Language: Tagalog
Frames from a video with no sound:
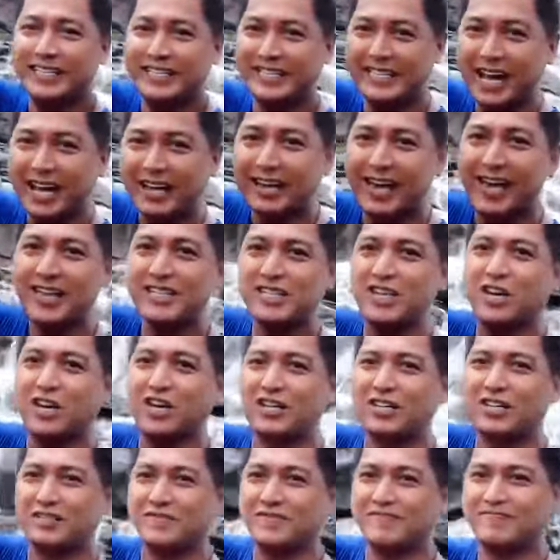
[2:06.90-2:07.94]
sa
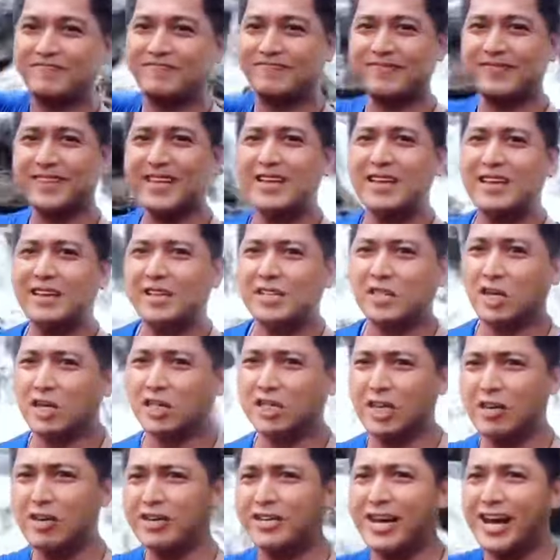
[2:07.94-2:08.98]
Quezon. So
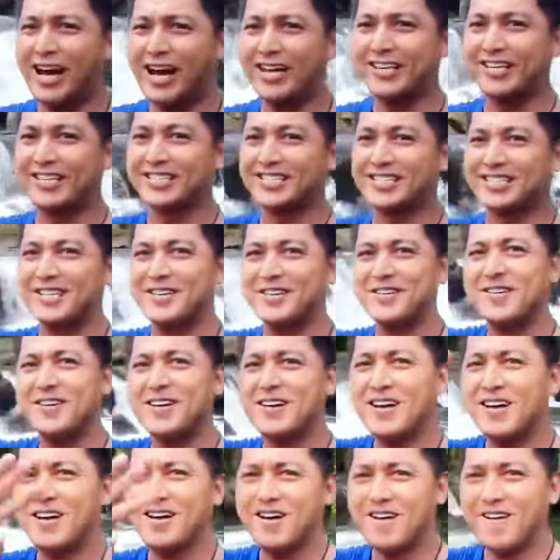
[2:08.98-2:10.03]
see you guys
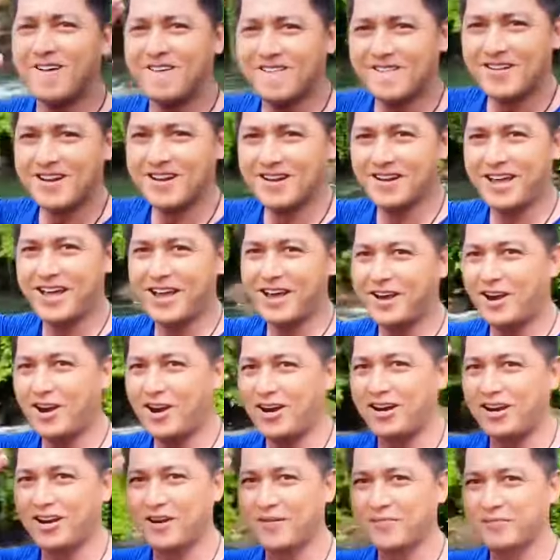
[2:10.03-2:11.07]

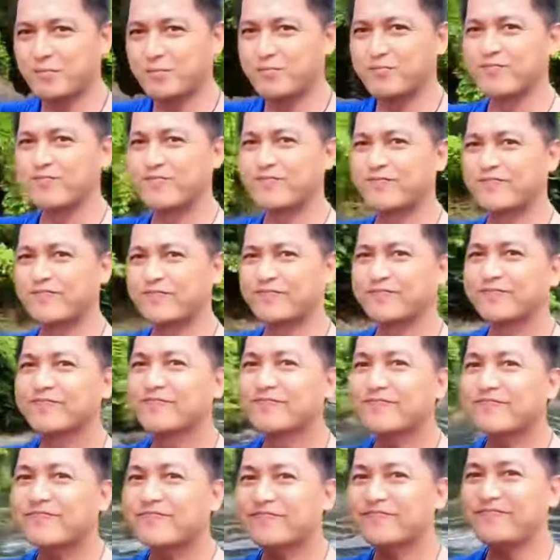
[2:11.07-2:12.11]
later! With
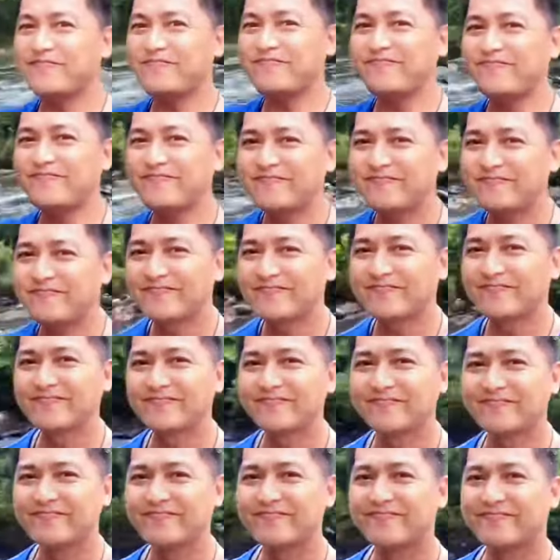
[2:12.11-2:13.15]
somebody who
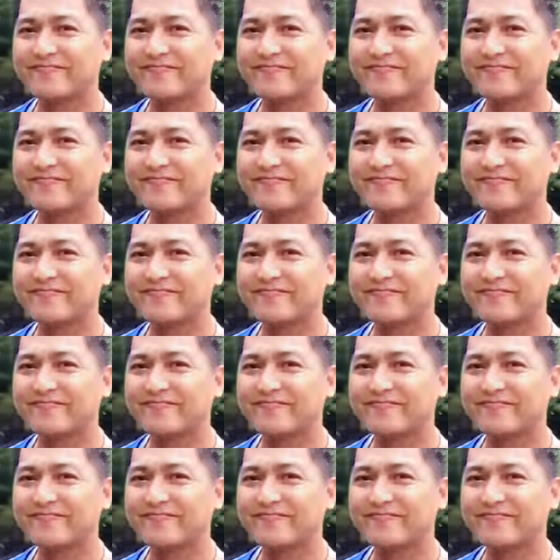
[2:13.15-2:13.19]
loves